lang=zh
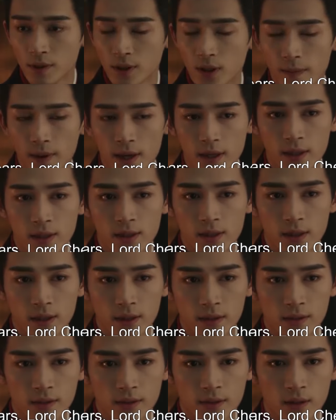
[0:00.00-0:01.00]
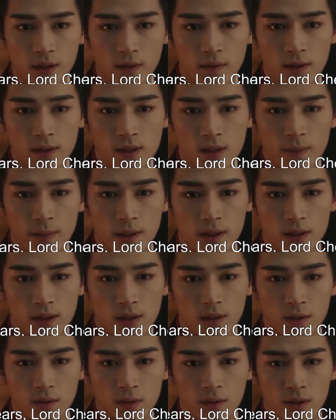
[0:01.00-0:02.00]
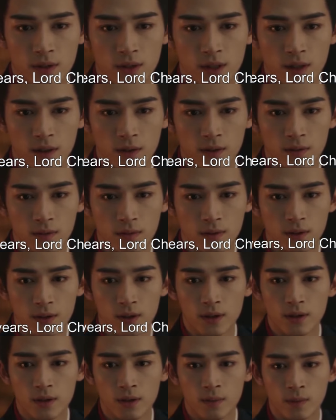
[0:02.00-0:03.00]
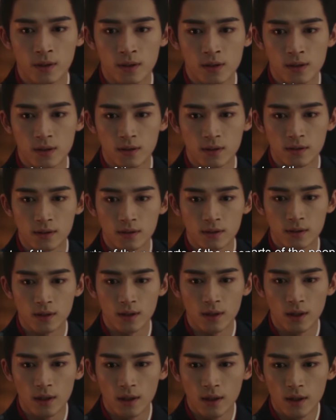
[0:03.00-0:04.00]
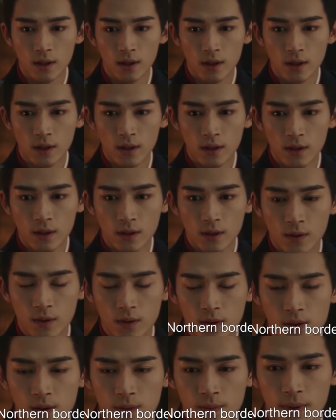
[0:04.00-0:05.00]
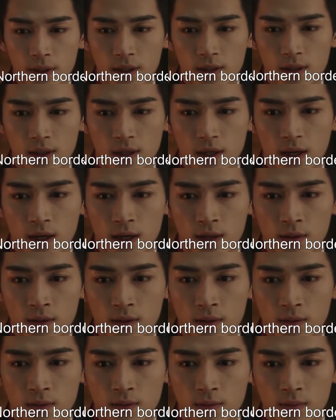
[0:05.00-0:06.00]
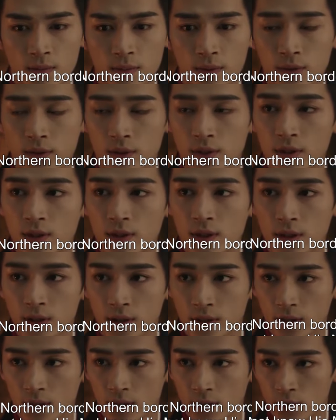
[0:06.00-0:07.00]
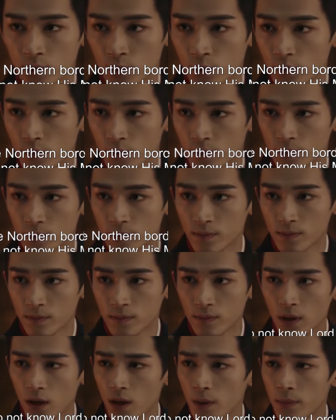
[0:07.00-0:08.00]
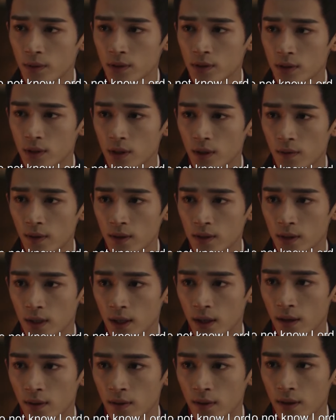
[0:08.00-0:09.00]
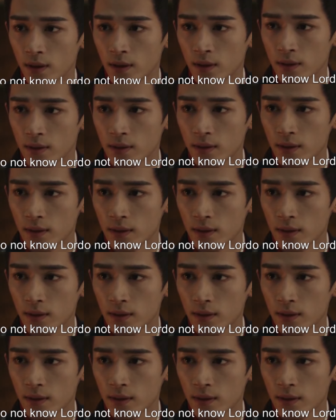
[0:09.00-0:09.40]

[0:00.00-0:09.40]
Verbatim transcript: 这八年间，成王在北境屡立战功，深得民心。如今北境孩童不识圣上者众，而不识成王者寥寥。